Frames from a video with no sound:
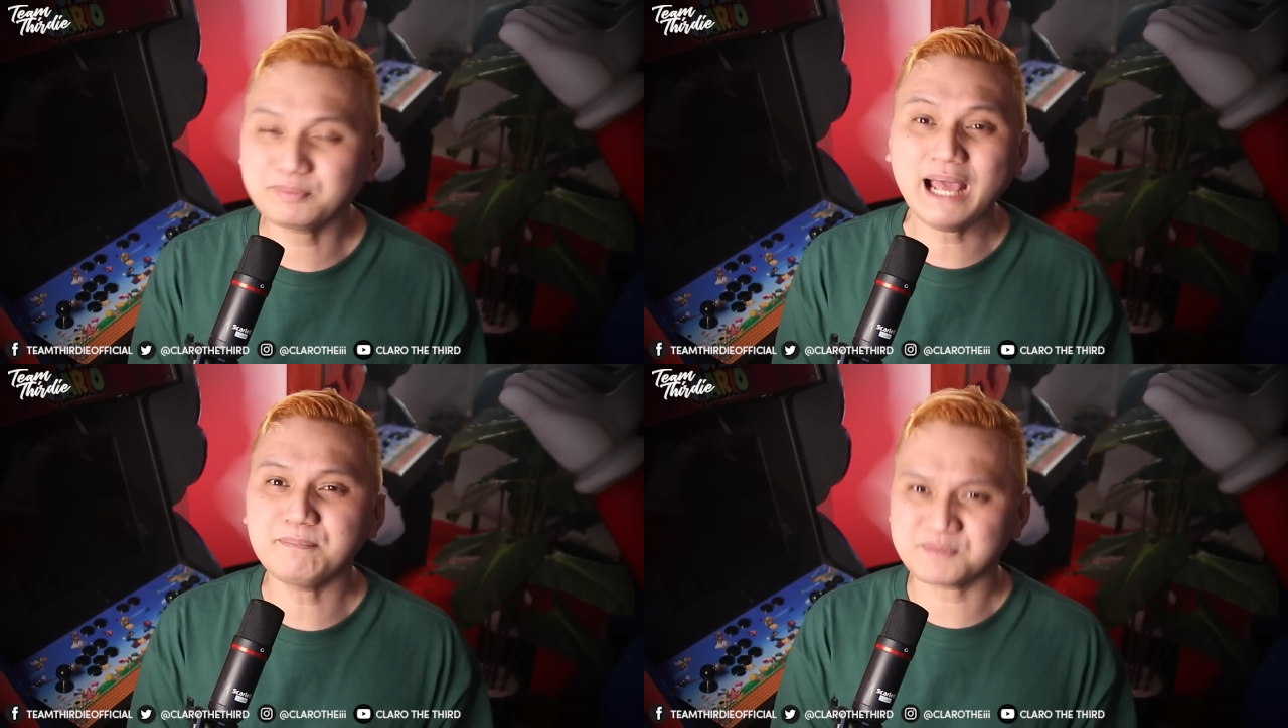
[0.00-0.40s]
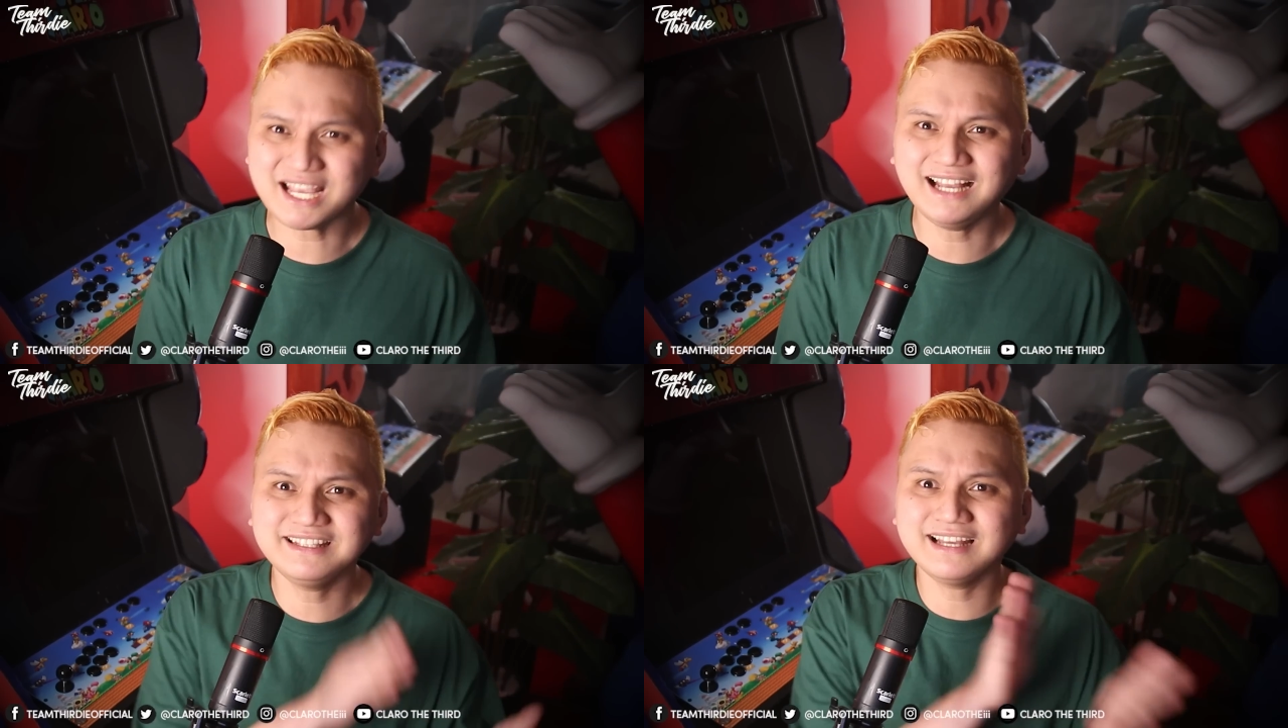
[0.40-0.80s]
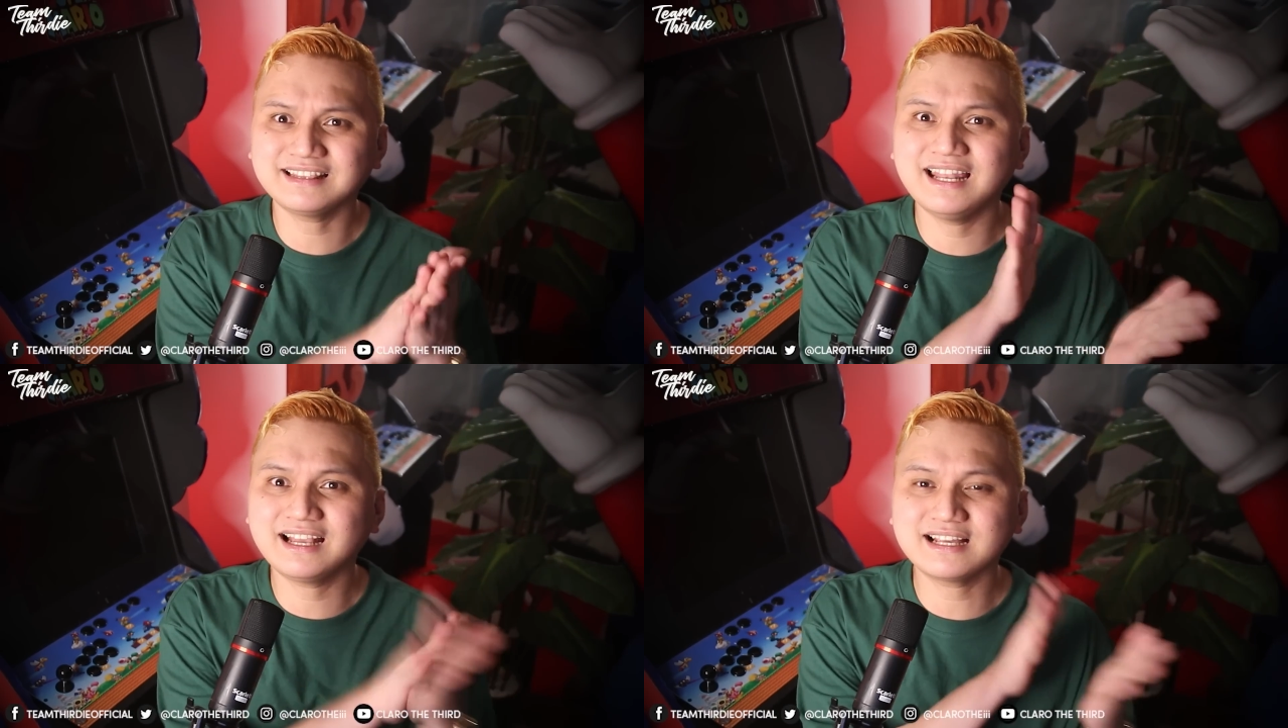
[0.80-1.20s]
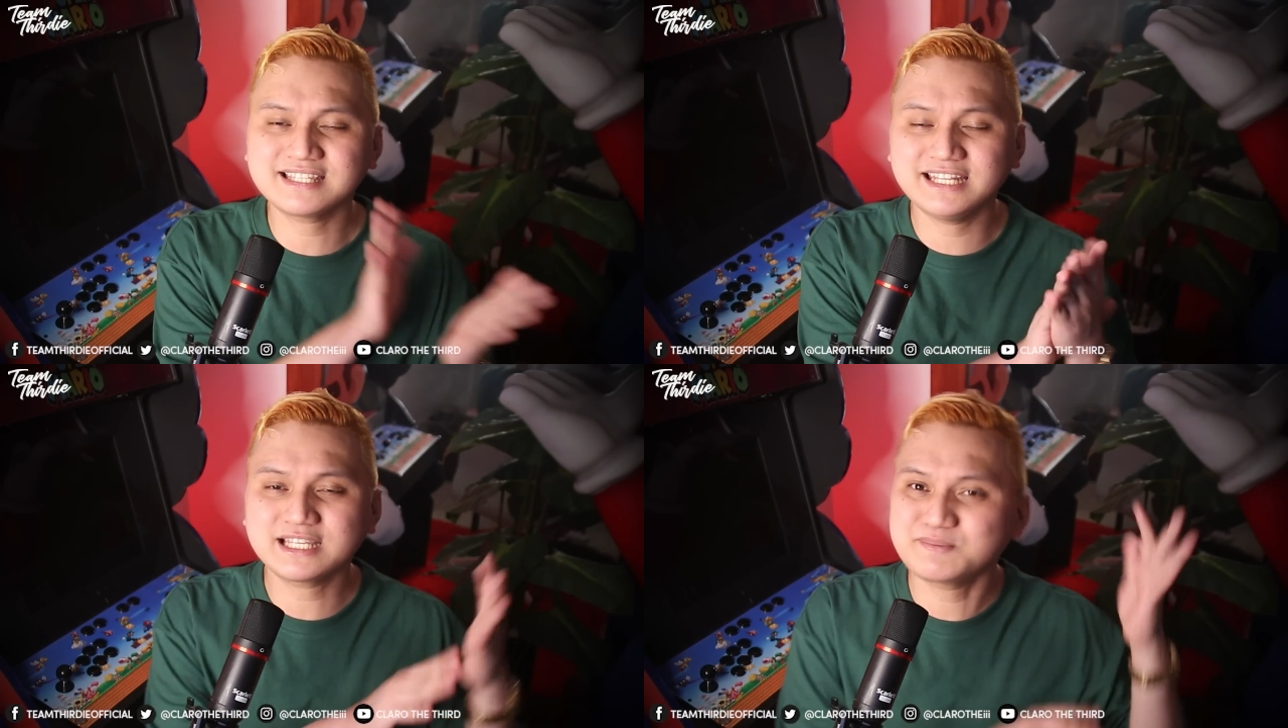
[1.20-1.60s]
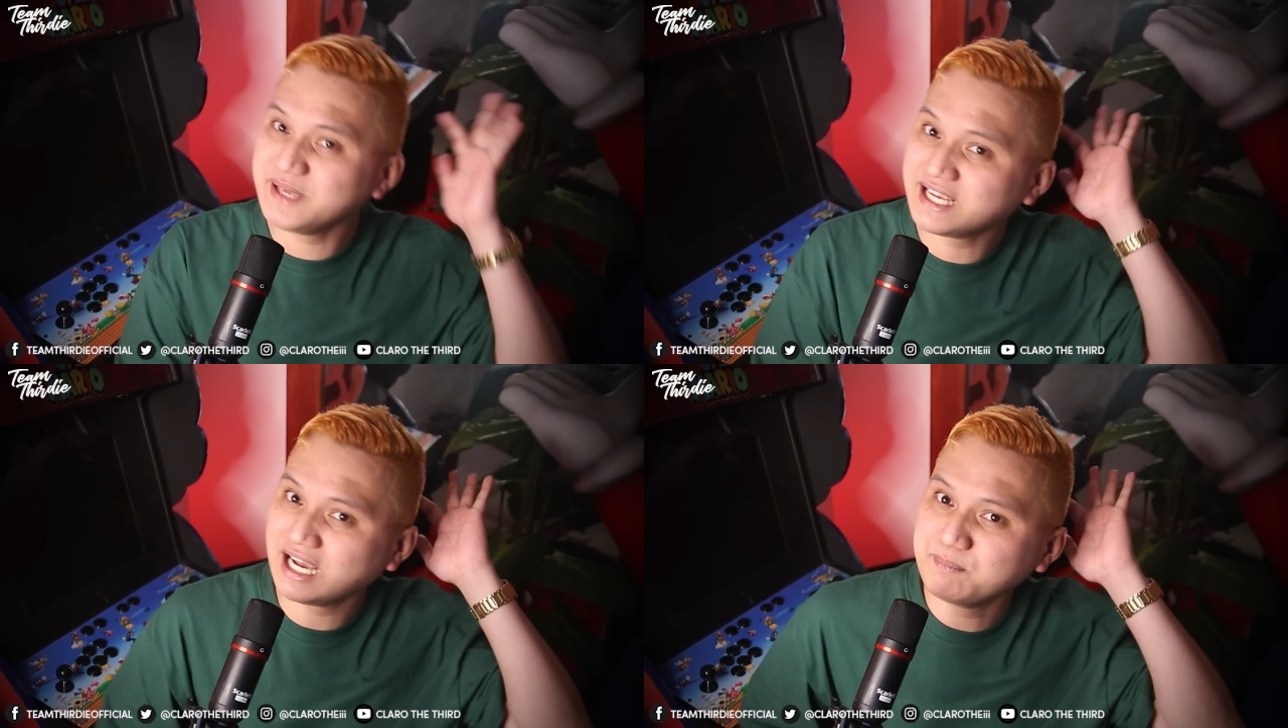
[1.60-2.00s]
Pra sa kanya talaga kasi
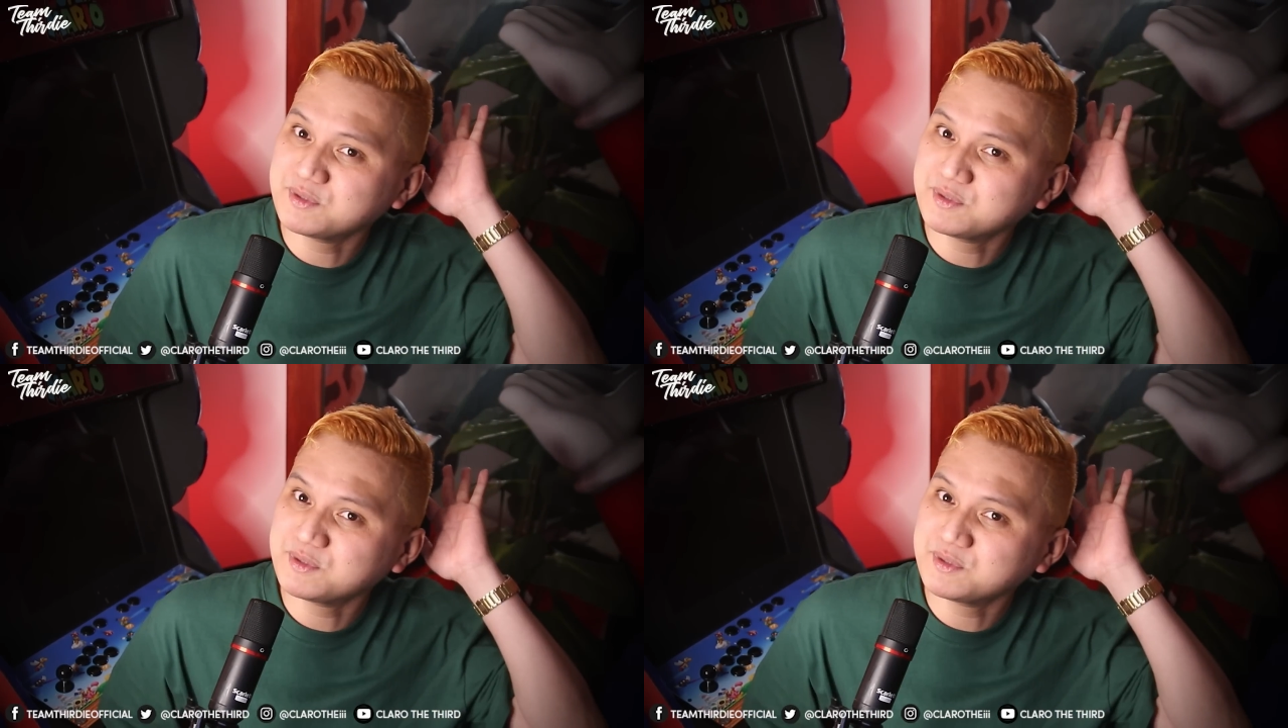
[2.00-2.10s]
nag-speak up